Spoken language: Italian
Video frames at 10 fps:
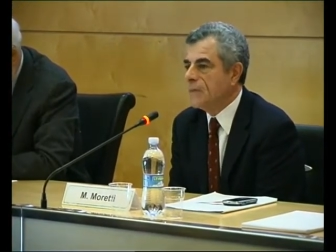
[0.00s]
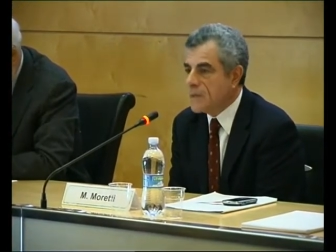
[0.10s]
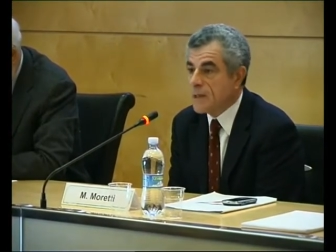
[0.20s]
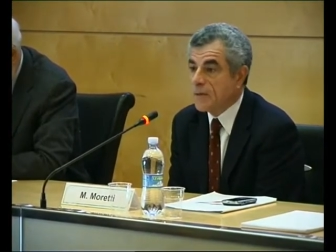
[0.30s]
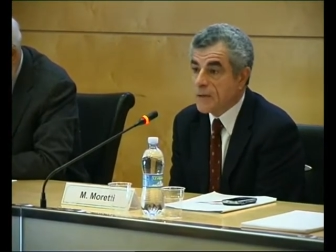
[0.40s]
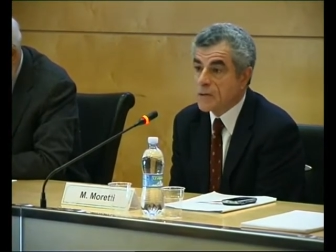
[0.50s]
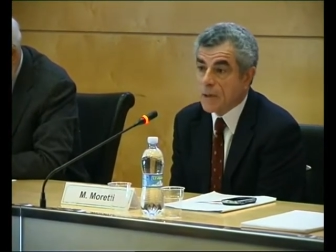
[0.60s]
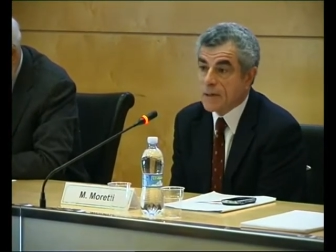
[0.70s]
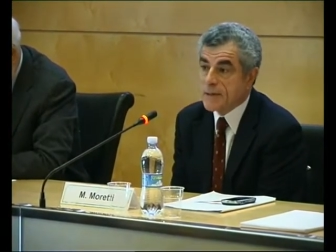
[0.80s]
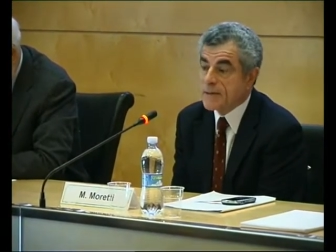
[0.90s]
vi sia invece
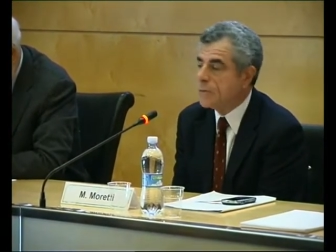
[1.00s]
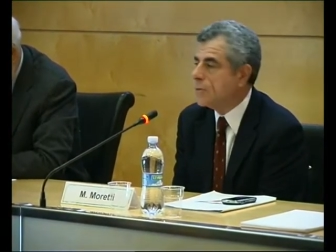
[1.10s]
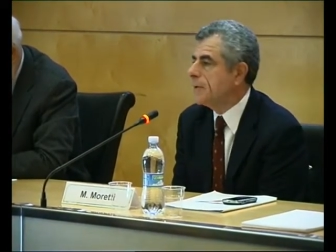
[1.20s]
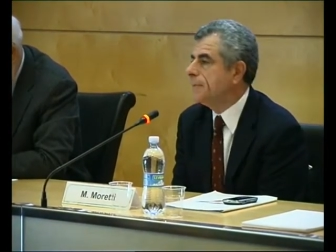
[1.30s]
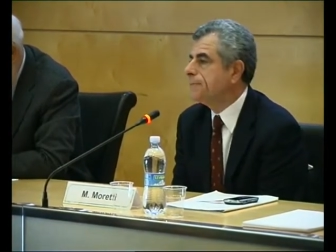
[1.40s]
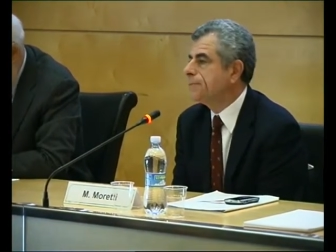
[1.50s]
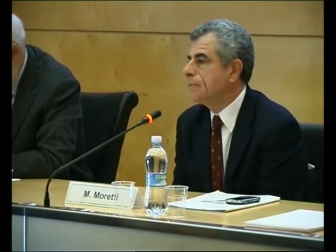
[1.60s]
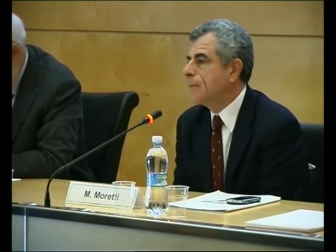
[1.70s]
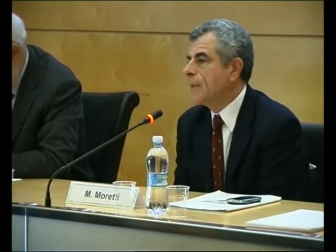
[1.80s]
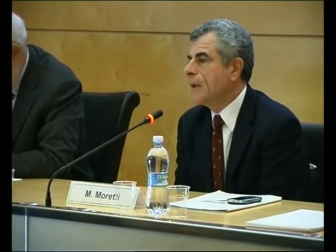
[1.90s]
un'attenzione
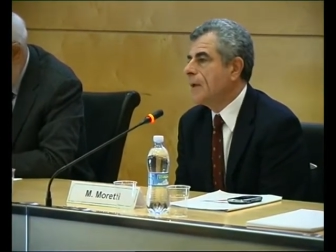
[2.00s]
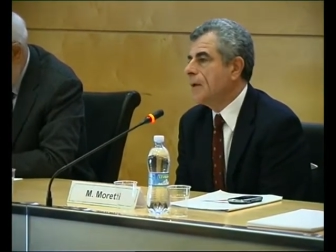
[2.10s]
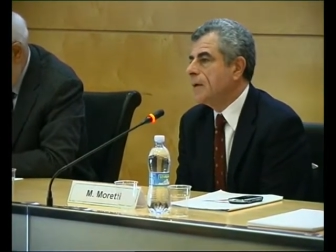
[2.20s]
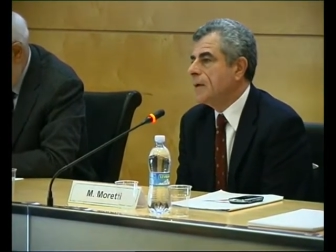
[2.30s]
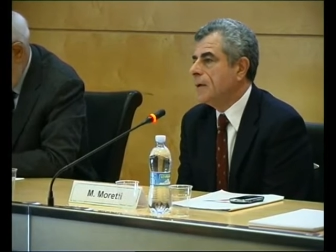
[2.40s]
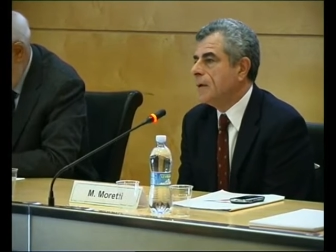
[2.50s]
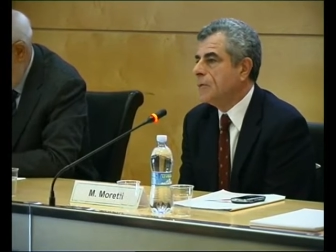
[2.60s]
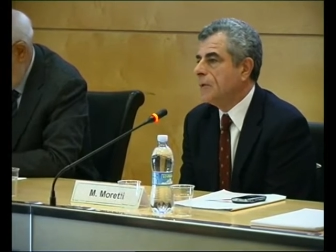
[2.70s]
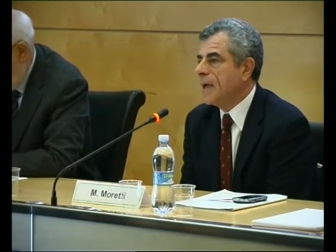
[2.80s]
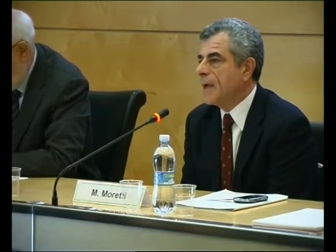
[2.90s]

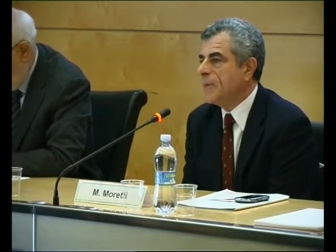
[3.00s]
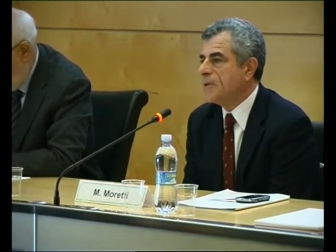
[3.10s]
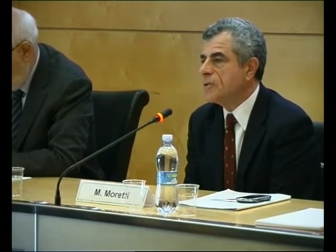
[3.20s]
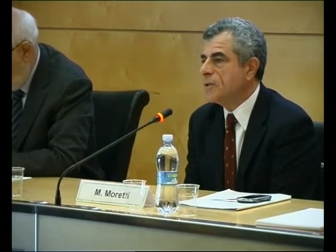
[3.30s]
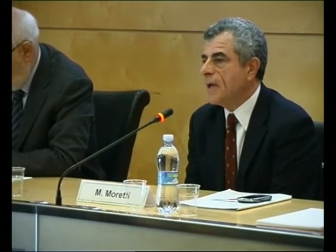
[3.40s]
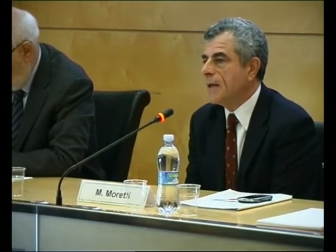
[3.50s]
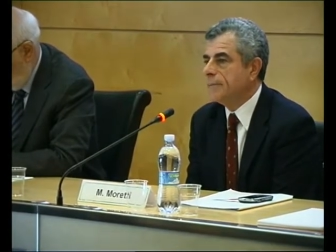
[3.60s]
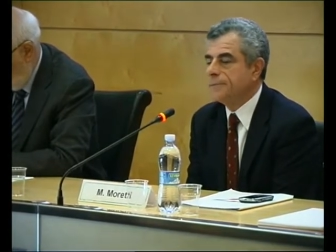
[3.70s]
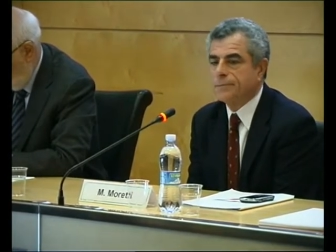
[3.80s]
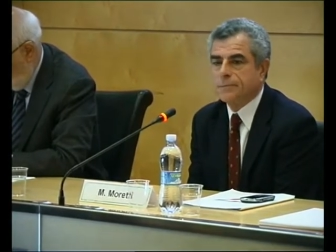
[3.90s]
e una
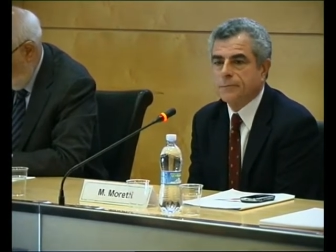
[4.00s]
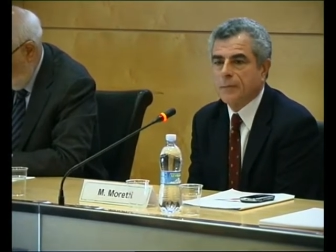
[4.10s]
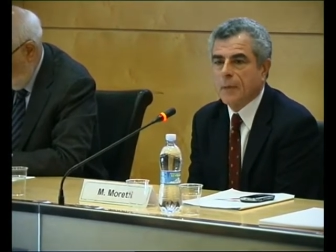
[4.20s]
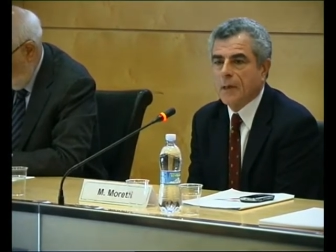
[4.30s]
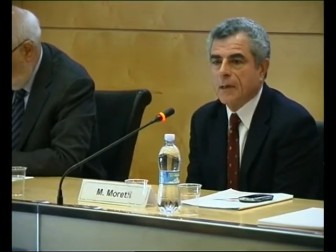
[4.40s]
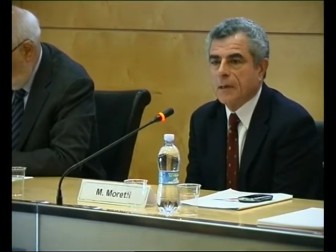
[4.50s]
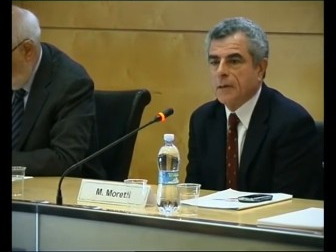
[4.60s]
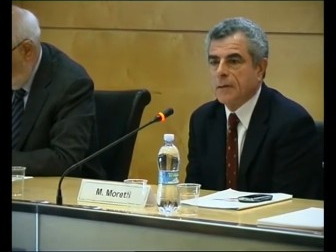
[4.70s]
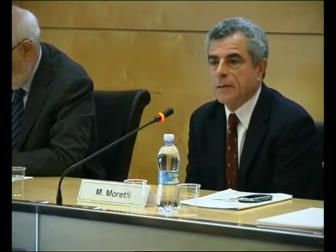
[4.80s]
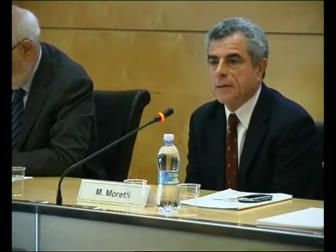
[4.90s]
capacità
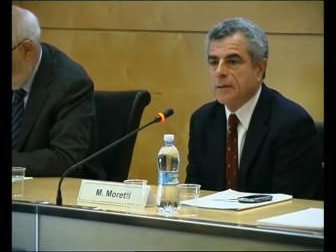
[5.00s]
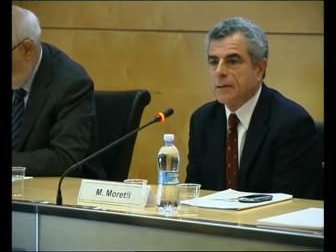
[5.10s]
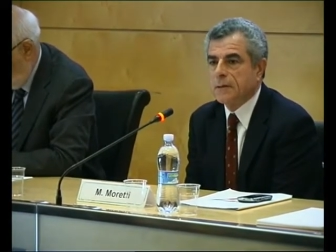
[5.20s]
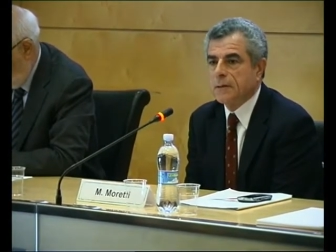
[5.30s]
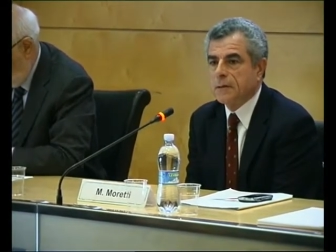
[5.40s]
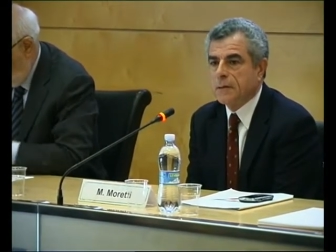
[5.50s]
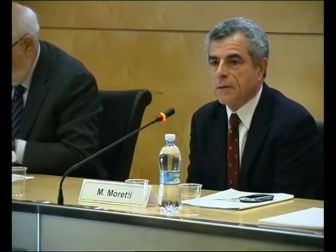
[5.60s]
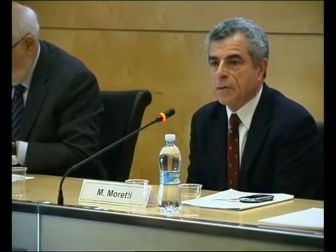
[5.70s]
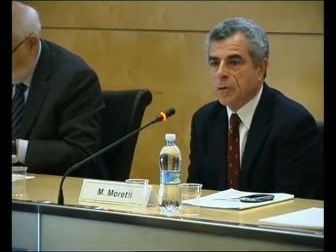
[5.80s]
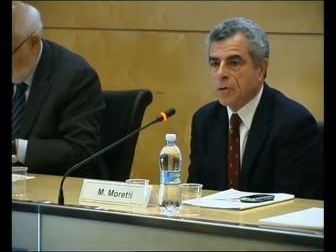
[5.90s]
di eh,
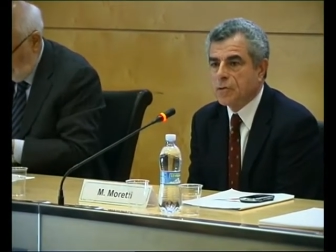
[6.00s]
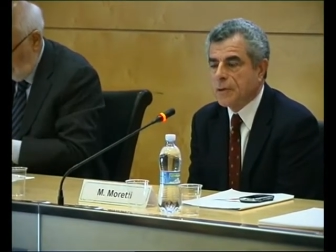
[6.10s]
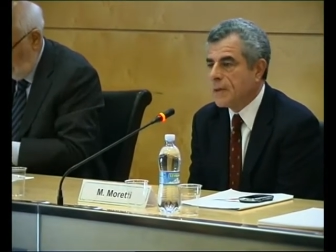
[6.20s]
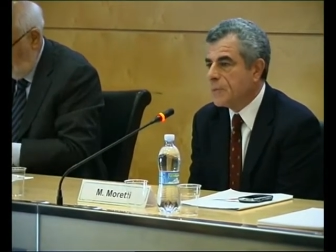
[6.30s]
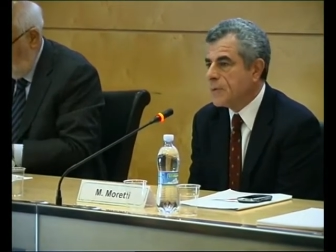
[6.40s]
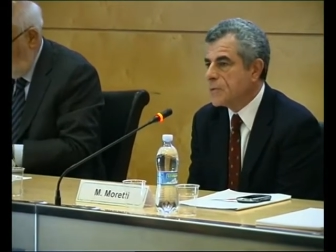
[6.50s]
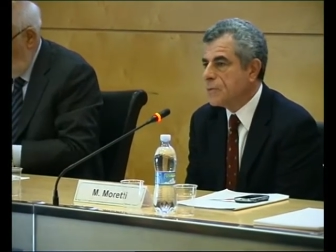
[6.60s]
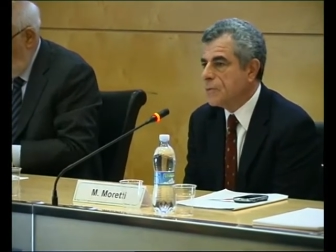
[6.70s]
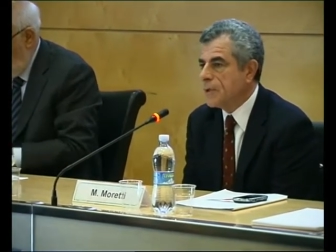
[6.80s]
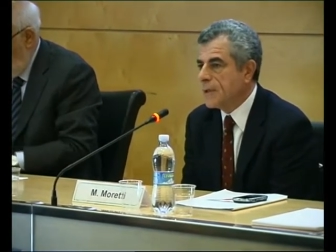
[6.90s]
riconoscere le
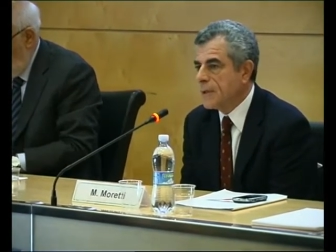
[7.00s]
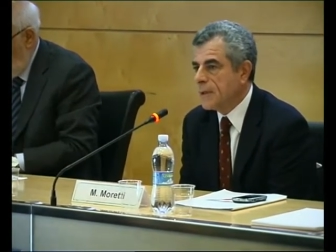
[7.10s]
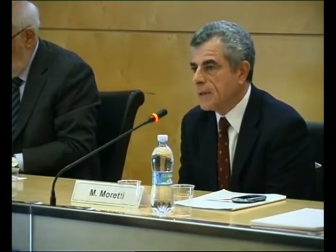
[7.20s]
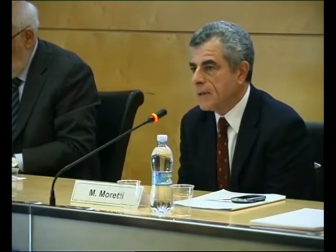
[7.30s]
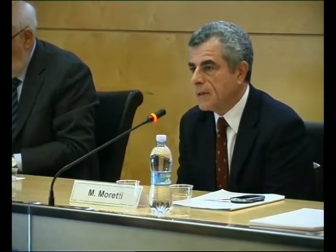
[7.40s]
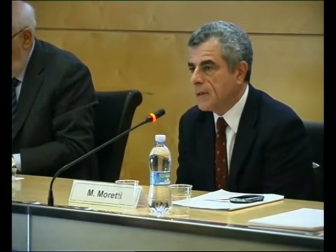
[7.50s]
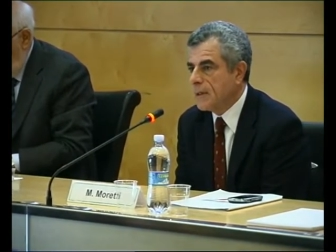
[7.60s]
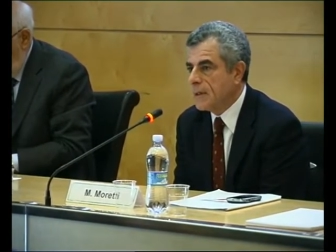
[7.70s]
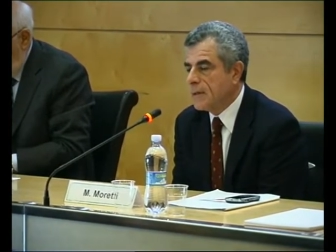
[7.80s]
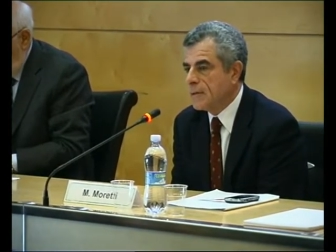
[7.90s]
persone che
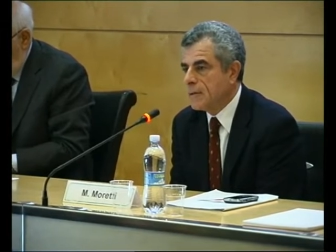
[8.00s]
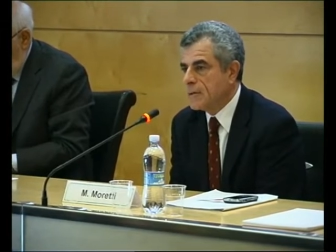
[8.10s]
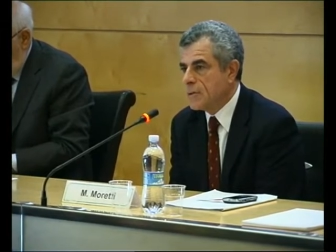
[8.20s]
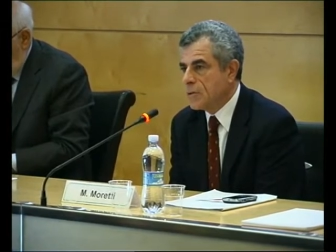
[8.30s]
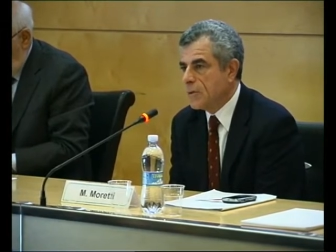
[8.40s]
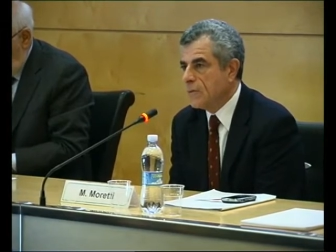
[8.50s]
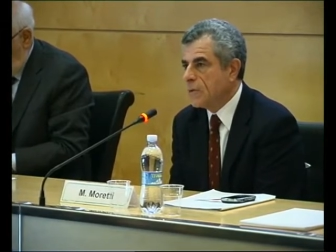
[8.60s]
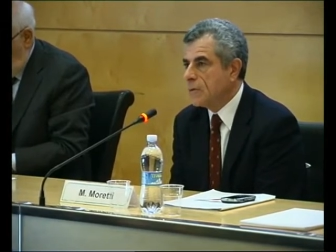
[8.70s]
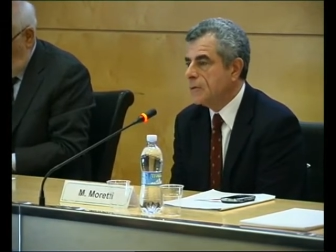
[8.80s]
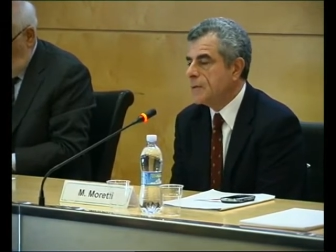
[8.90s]
si
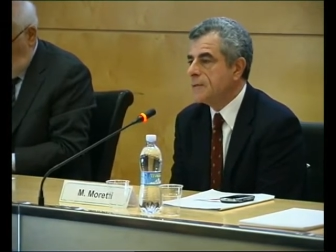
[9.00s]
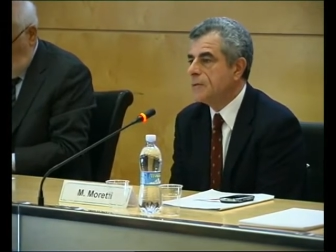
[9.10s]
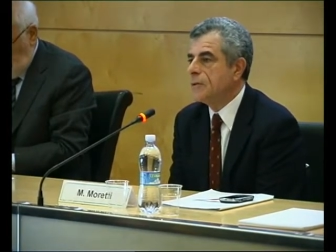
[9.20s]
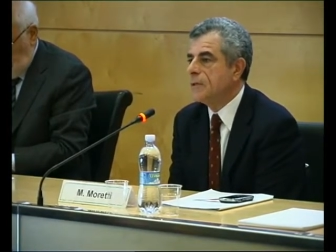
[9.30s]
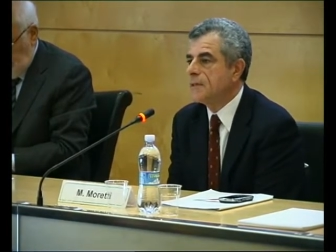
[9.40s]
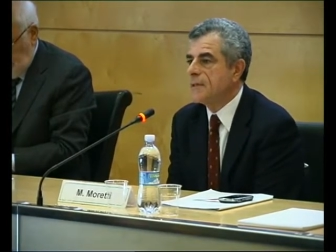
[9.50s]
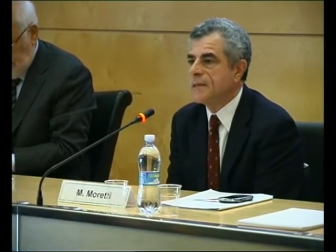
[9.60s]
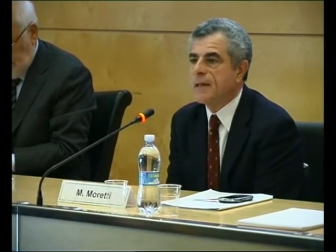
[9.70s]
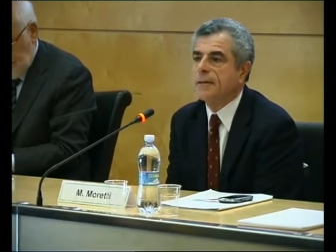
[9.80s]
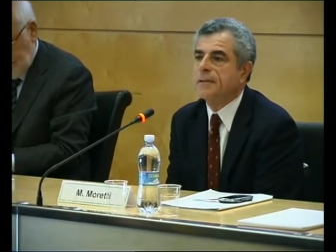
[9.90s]
trovano in condizioni
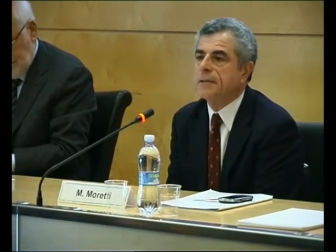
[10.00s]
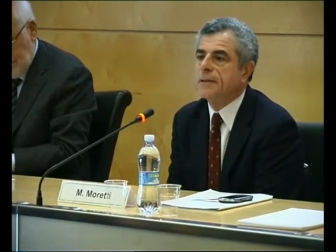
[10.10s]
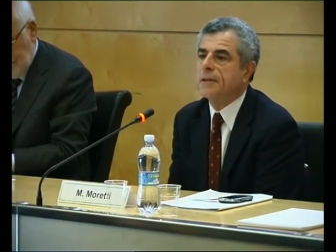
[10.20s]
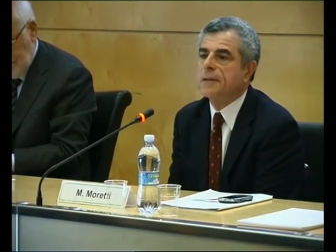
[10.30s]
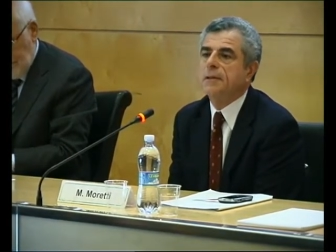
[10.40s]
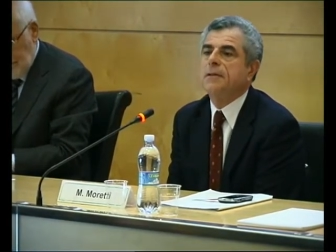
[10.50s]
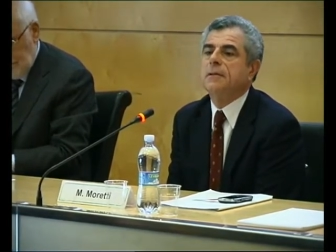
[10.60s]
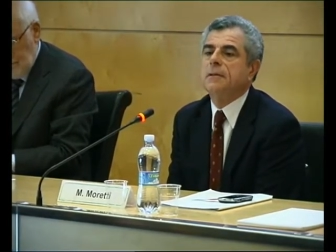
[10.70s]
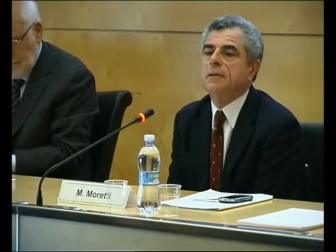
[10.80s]
disagiate e